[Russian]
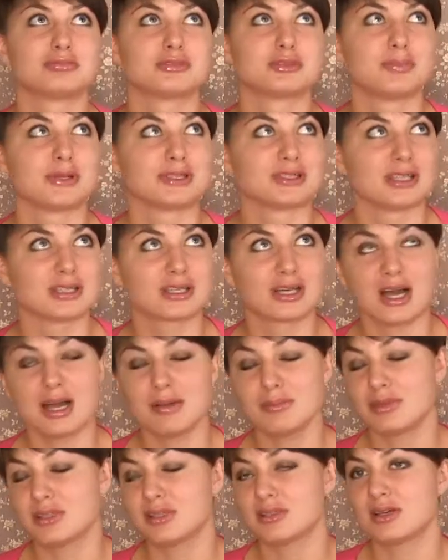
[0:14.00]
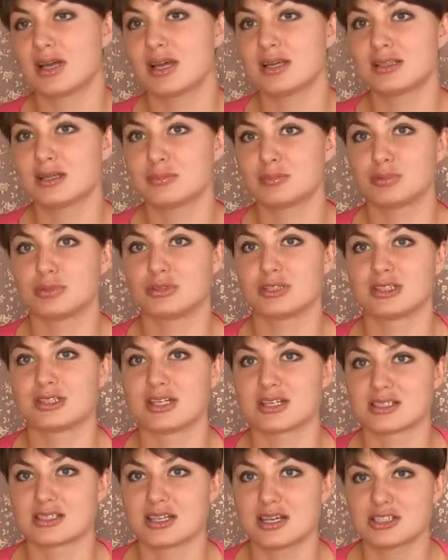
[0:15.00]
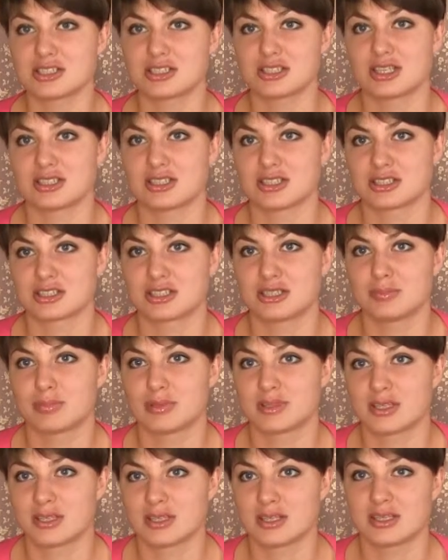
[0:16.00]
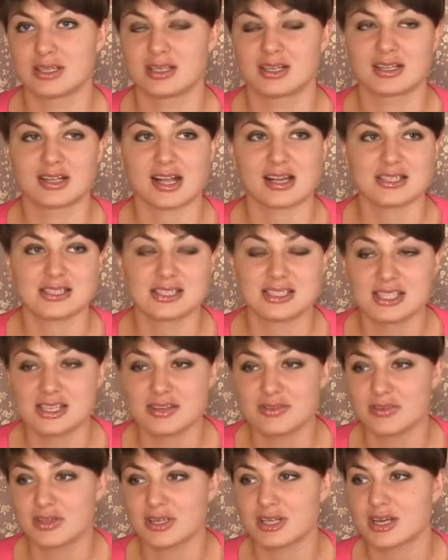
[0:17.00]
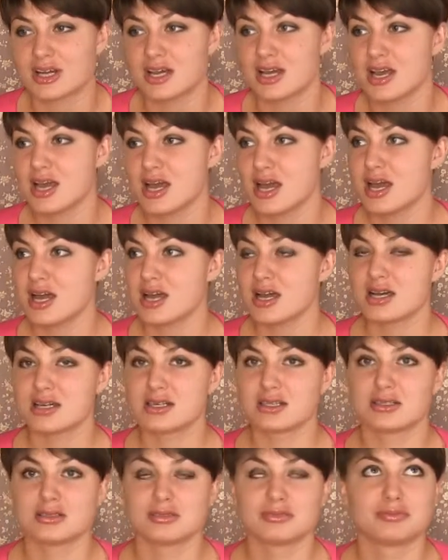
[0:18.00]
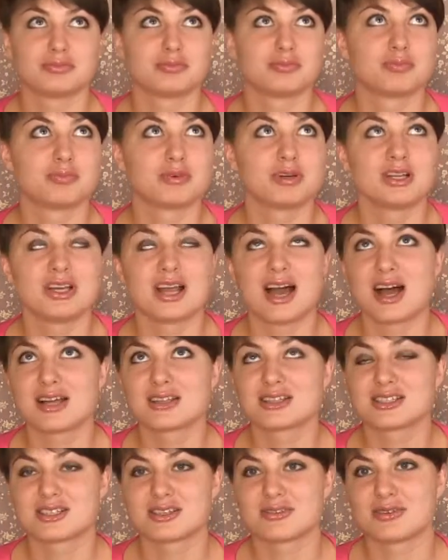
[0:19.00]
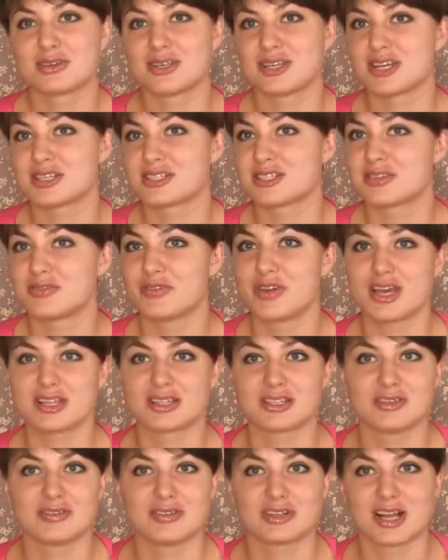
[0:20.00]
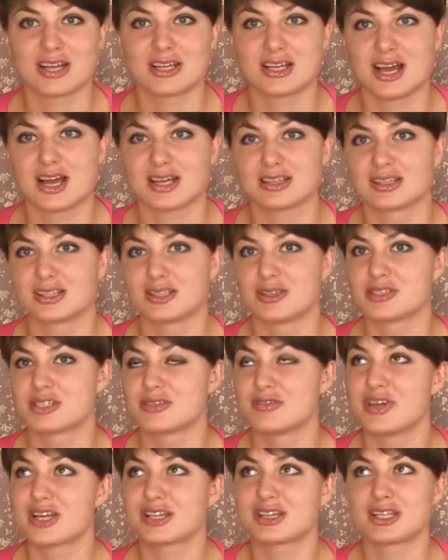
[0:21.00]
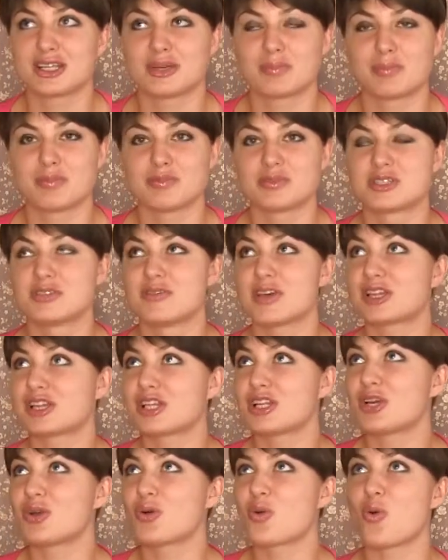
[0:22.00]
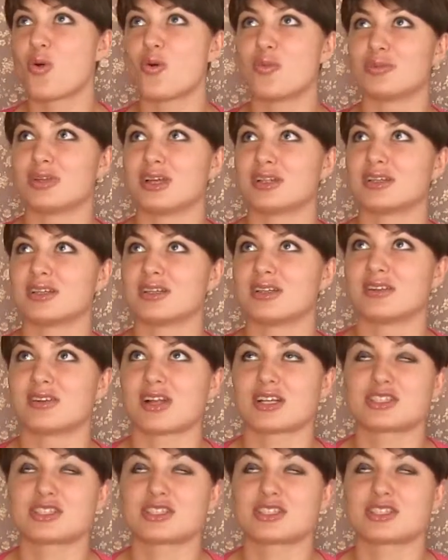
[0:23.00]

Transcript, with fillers: С потолками это будут однозначно натяжные потолки. Красивые, э, глянцевые, свет невероятный, светлые, светлые комнаты,